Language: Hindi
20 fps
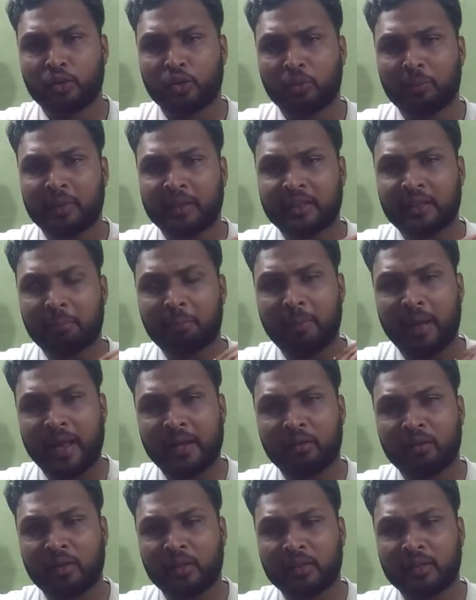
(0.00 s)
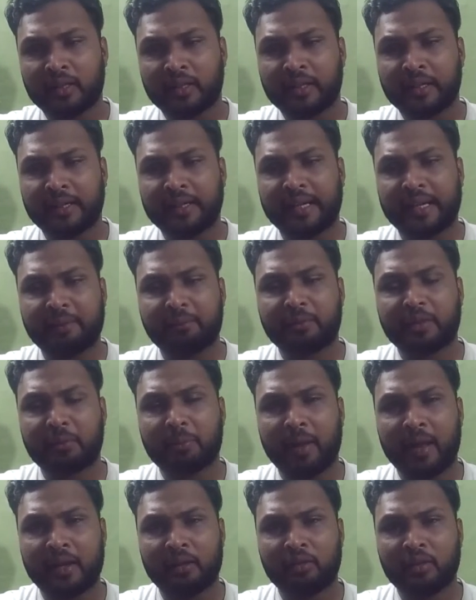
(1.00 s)
जो मतलब पैलोलिथिक के टाइम की
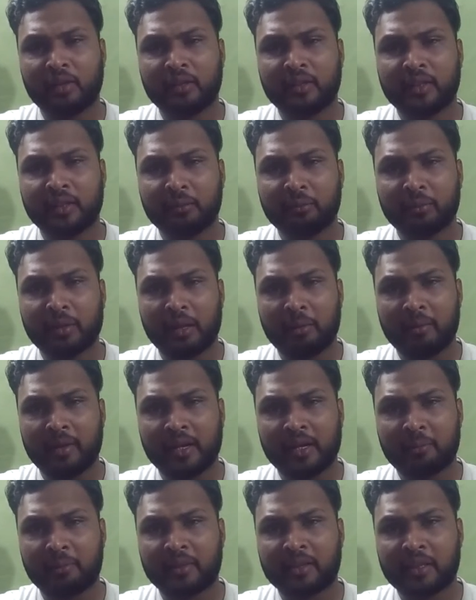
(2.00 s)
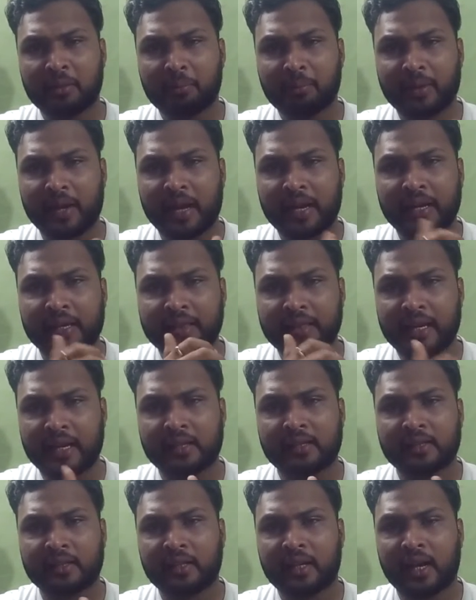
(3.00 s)
पैलोलिथिक हमारा मतलब प्राग
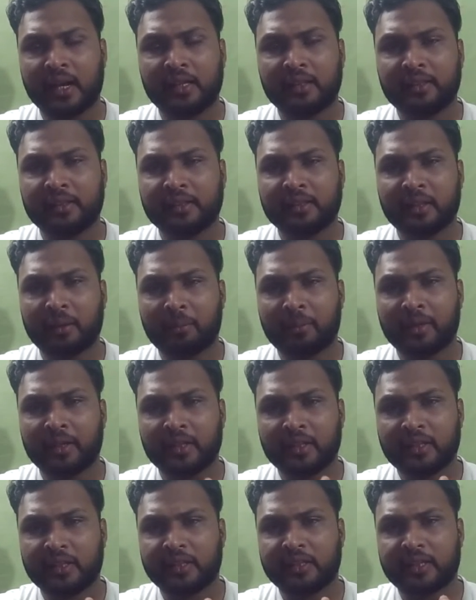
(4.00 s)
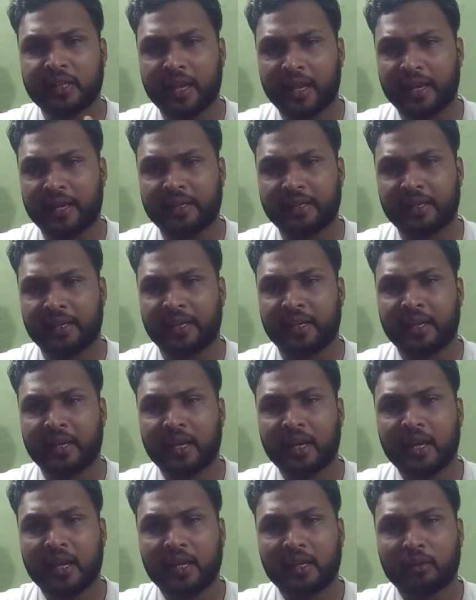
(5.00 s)
ऐतिहासिक काल की समय की चीज़ें हैं ये
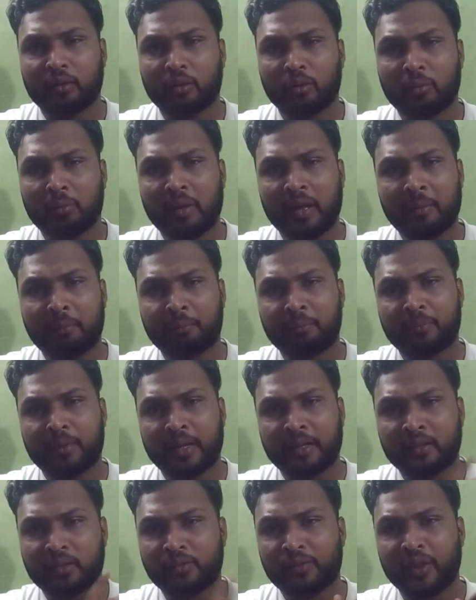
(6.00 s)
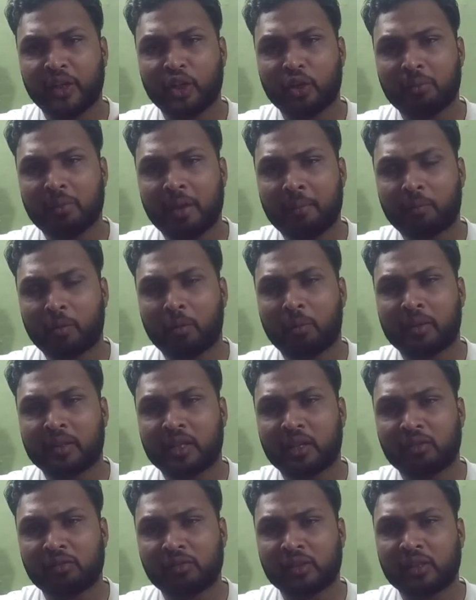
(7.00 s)
तो मैं नेक्स्ट वीडियो में आपको
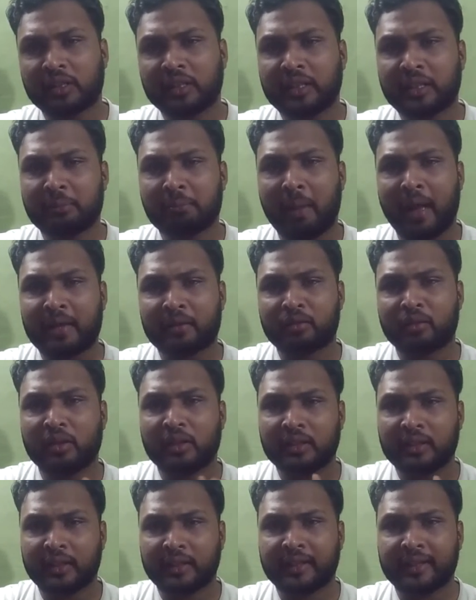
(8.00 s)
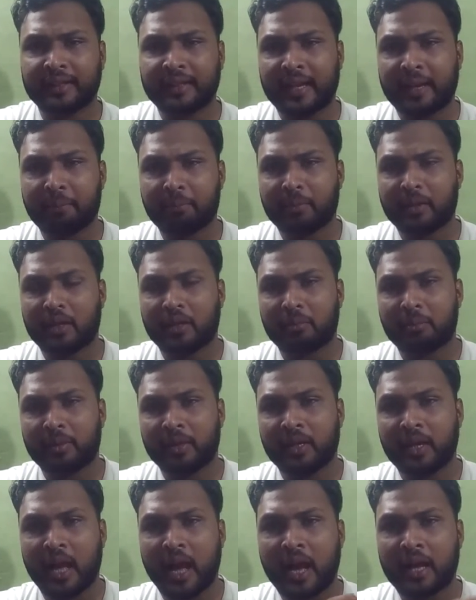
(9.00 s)
बताऊंगा कि मैसोलिथिक के टाइम पे
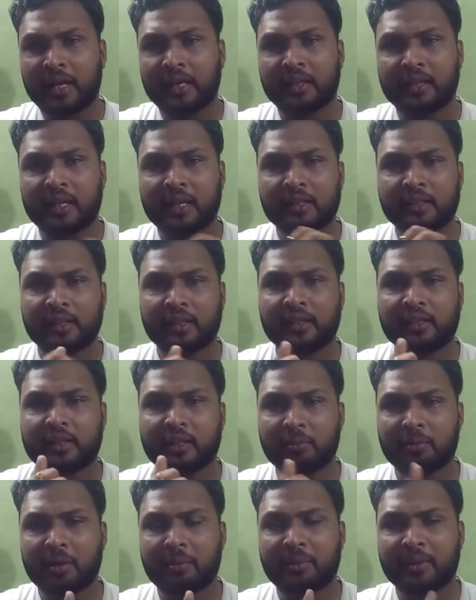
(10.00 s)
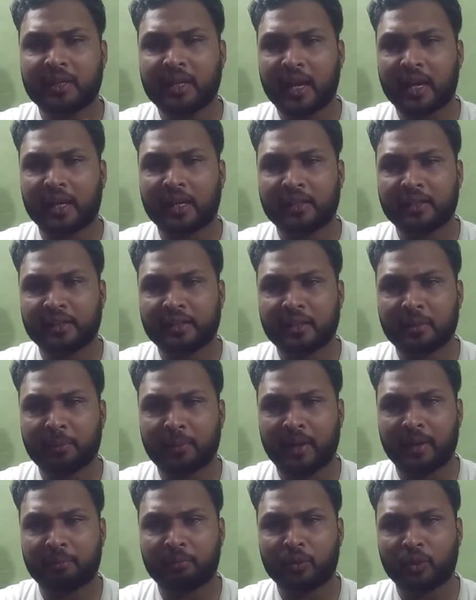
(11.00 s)
हमें आग ऐतिहासिक के समय हमें क्या क्या चीज़ें
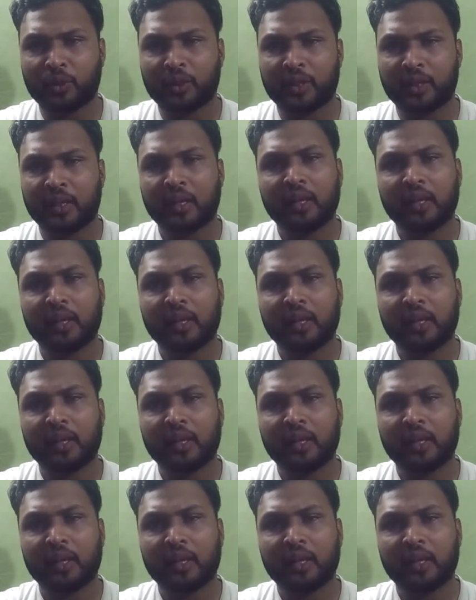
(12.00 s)
प्राप्त हुई